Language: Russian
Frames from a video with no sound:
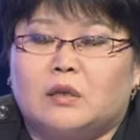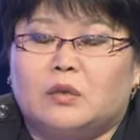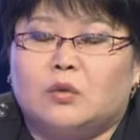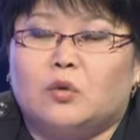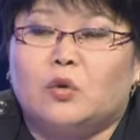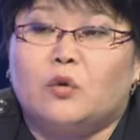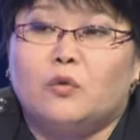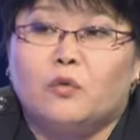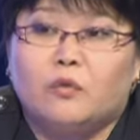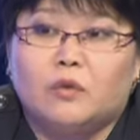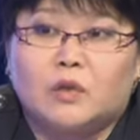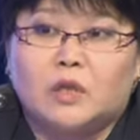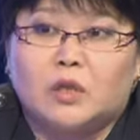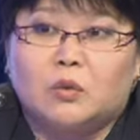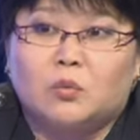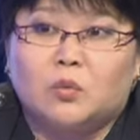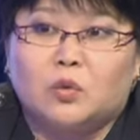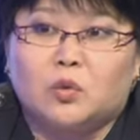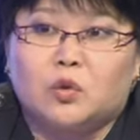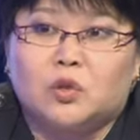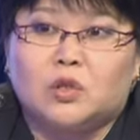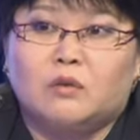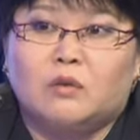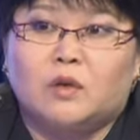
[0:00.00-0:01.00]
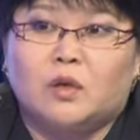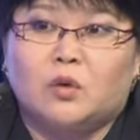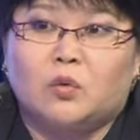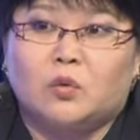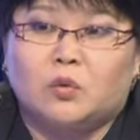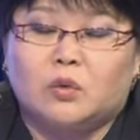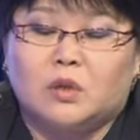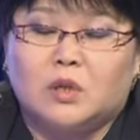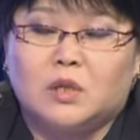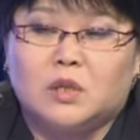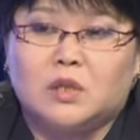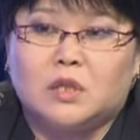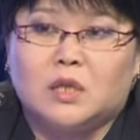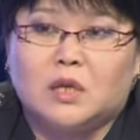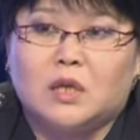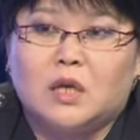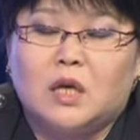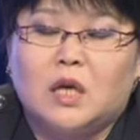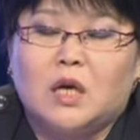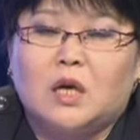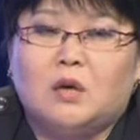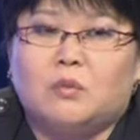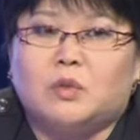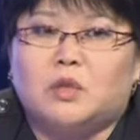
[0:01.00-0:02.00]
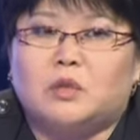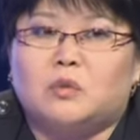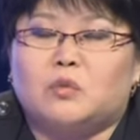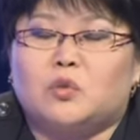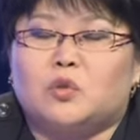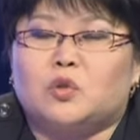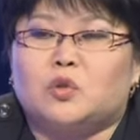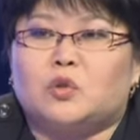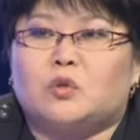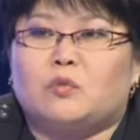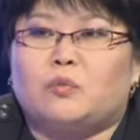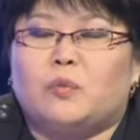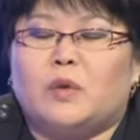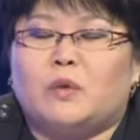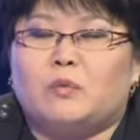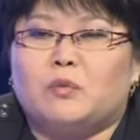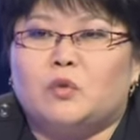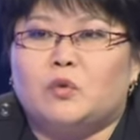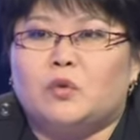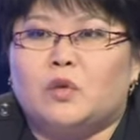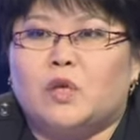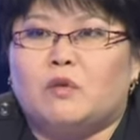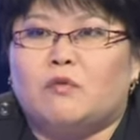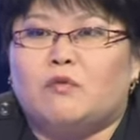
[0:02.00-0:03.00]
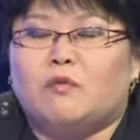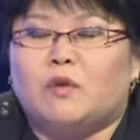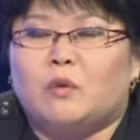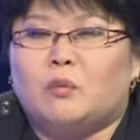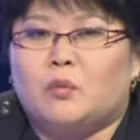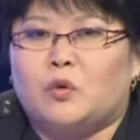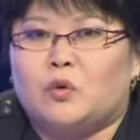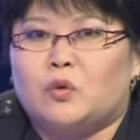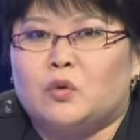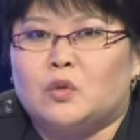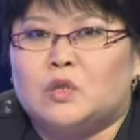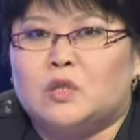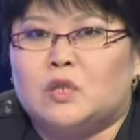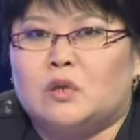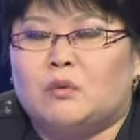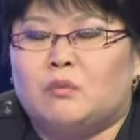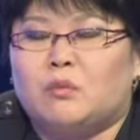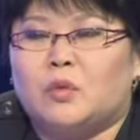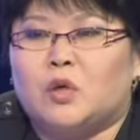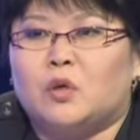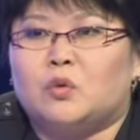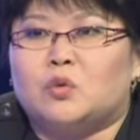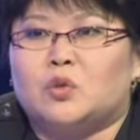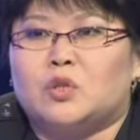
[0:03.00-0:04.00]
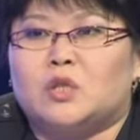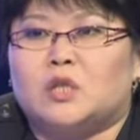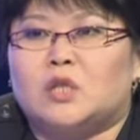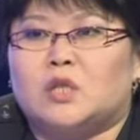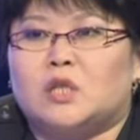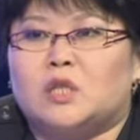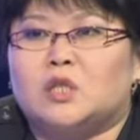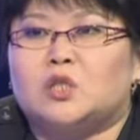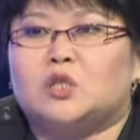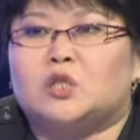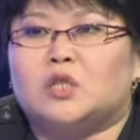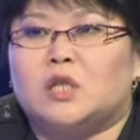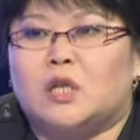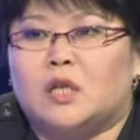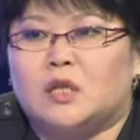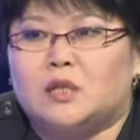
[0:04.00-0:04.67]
нового таможенного кодекса, угу. потому что по многим вопросам мы уже решили